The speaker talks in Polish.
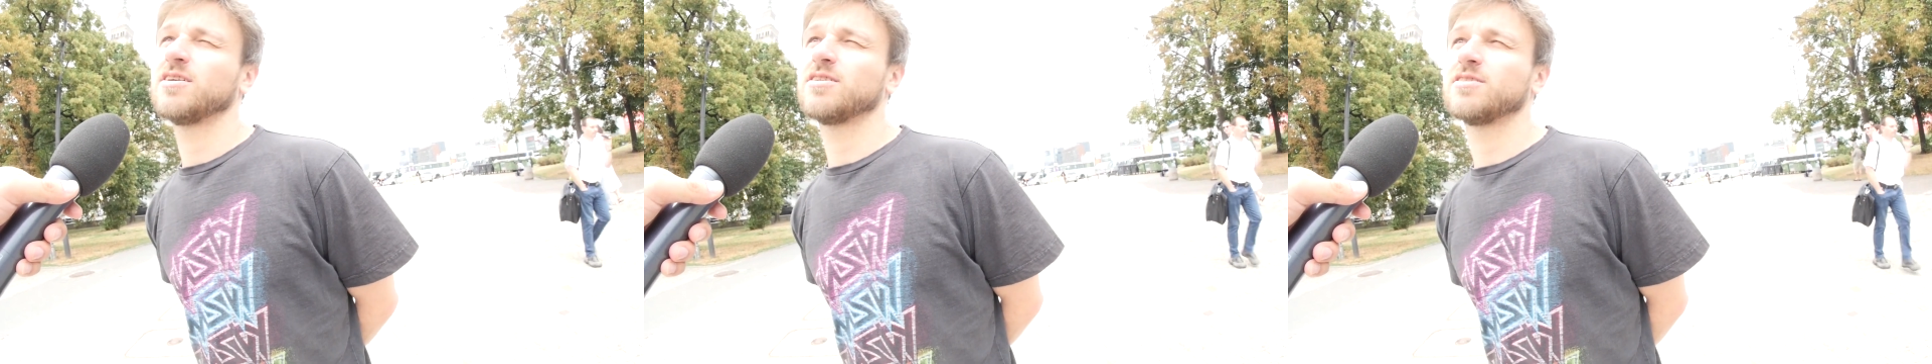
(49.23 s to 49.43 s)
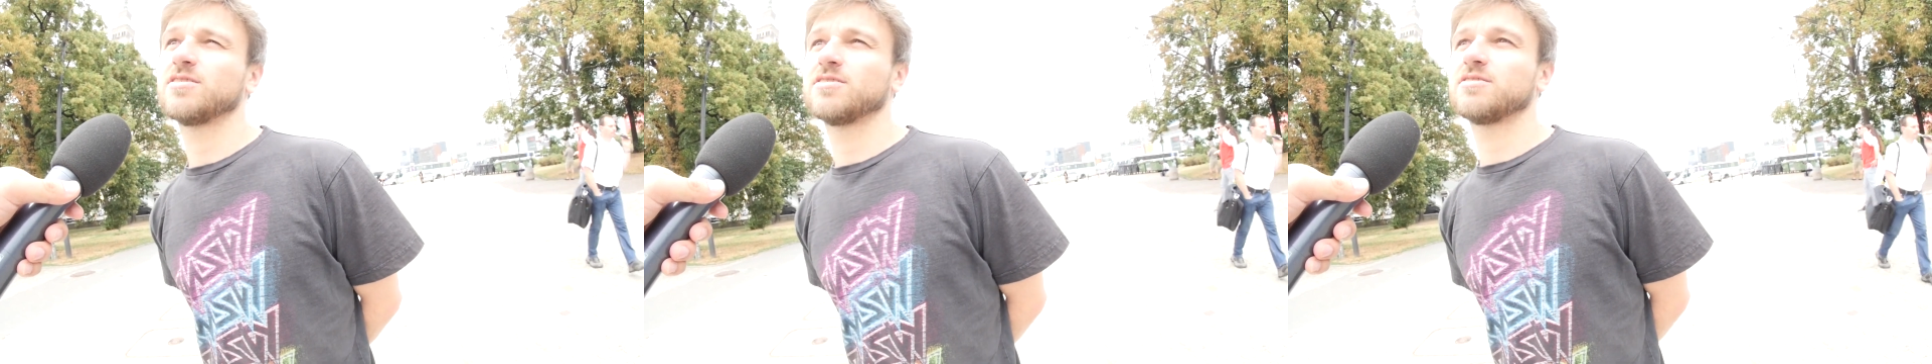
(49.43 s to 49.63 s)

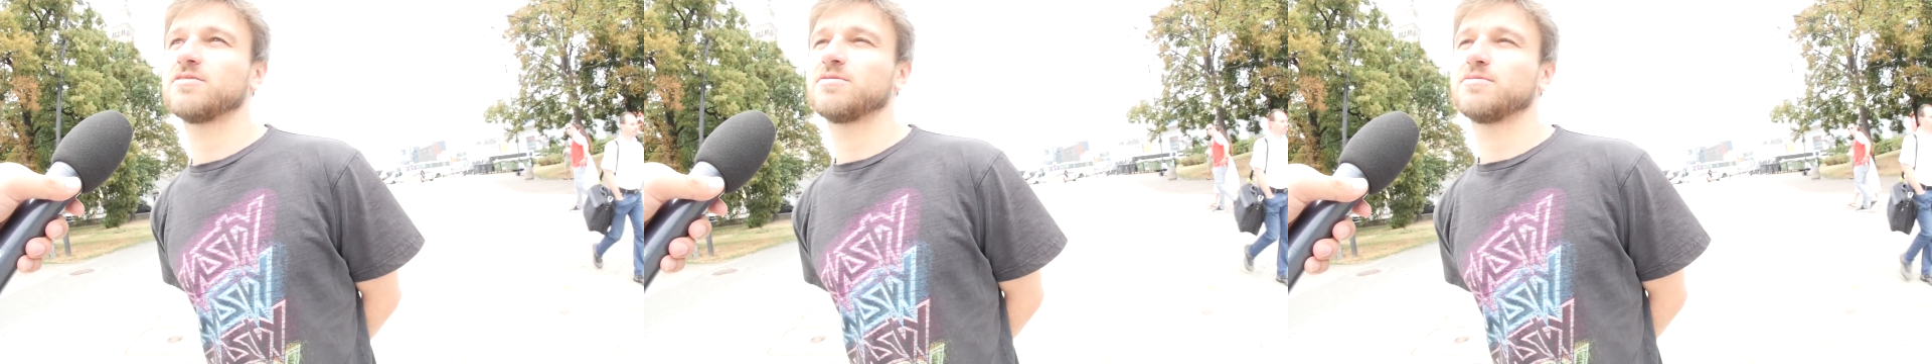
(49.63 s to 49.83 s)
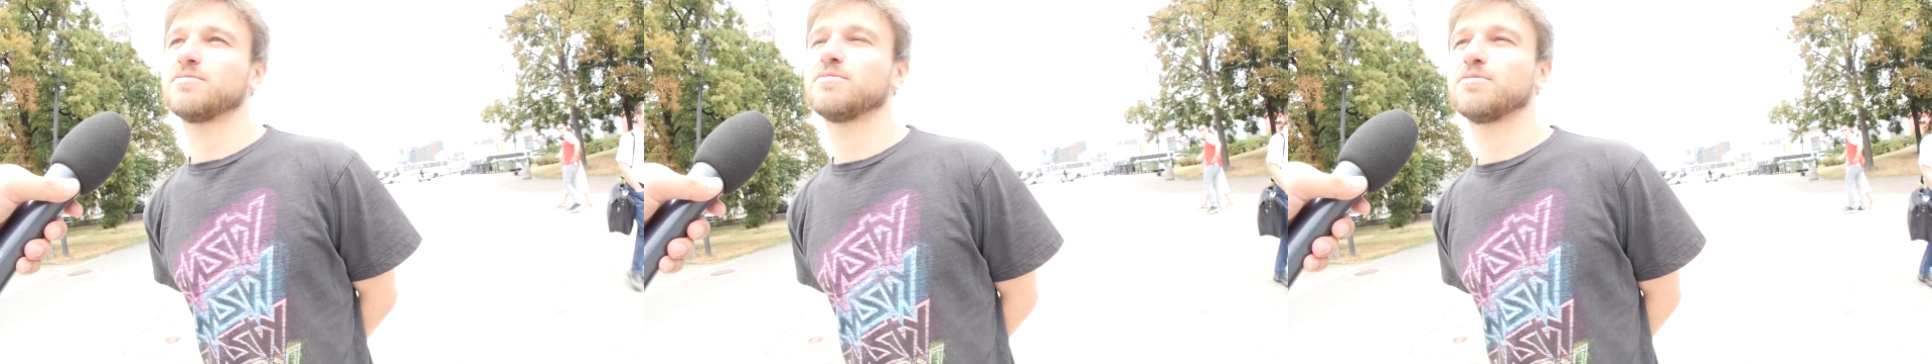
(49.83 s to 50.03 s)
yy,
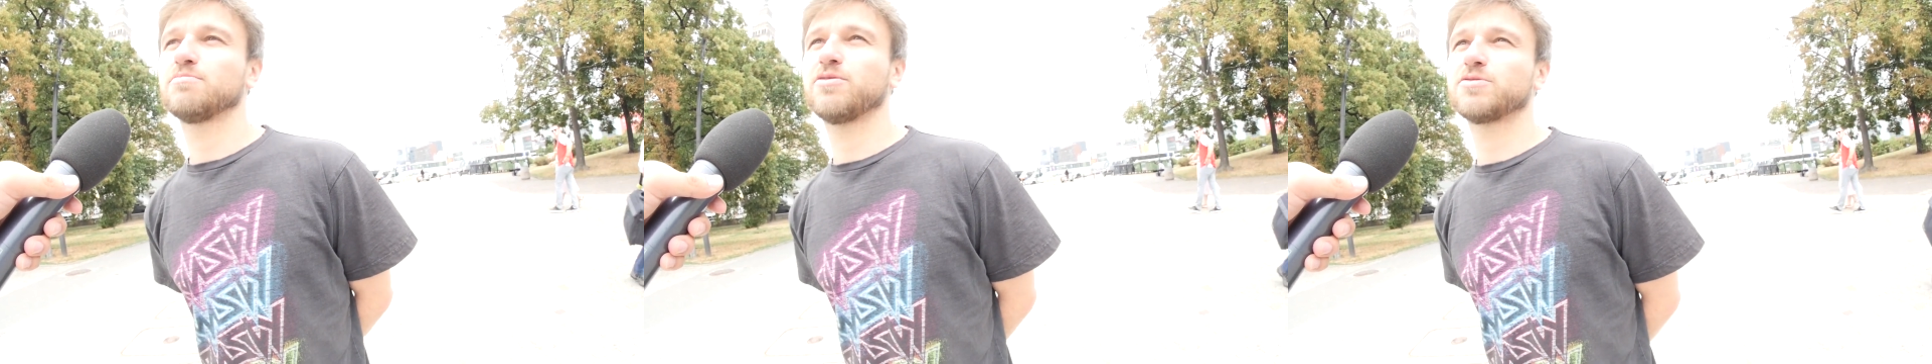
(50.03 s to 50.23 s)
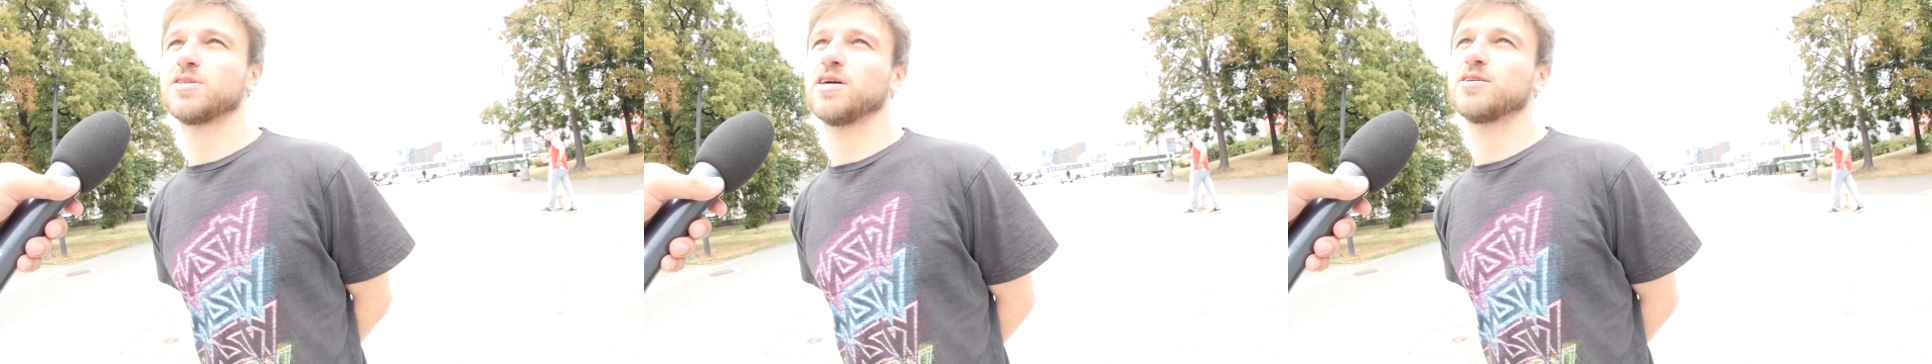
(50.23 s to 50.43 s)

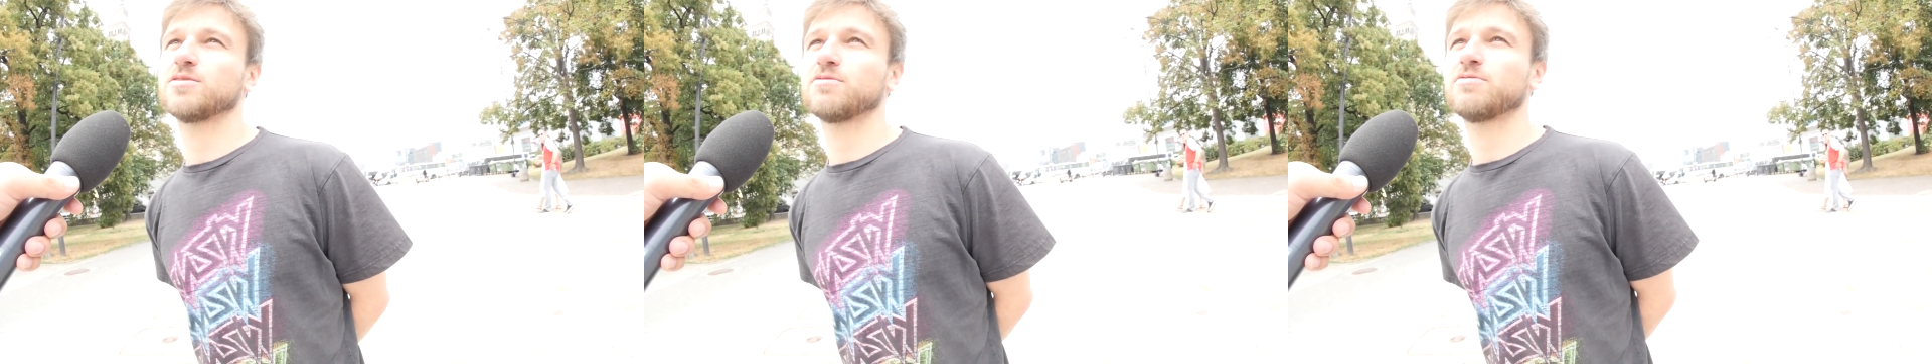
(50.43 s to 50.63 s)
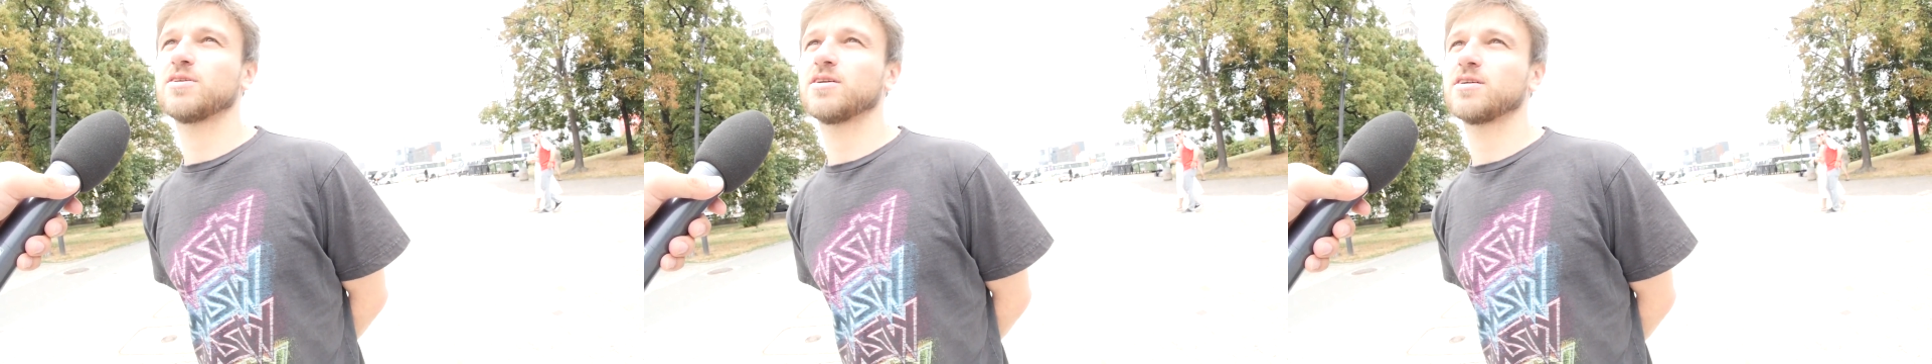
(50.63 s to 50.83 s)

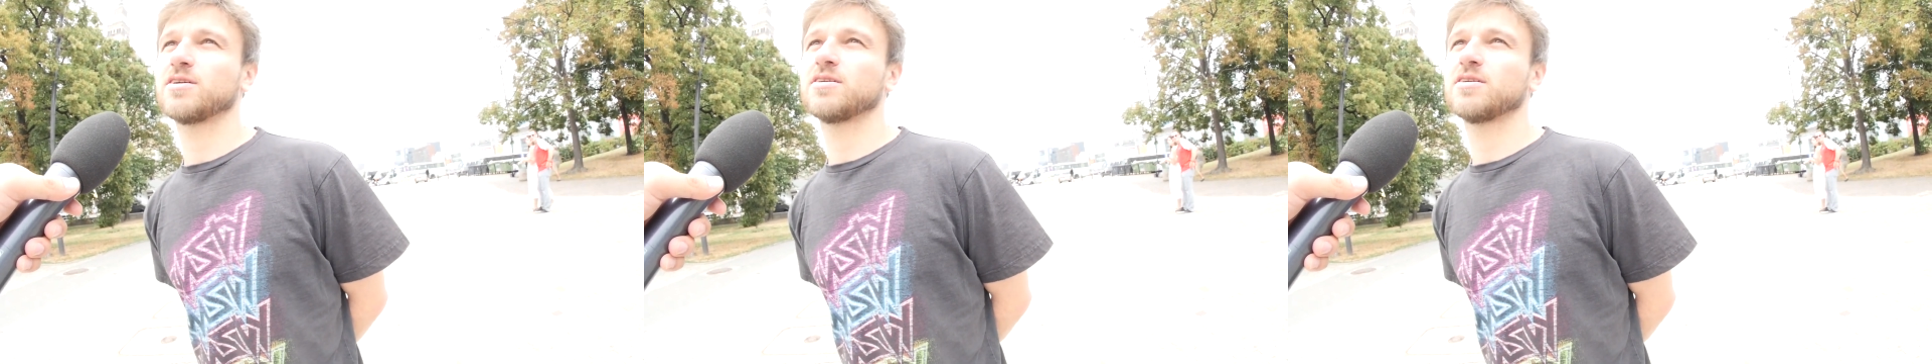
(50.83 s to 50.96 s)
powstańców, tak?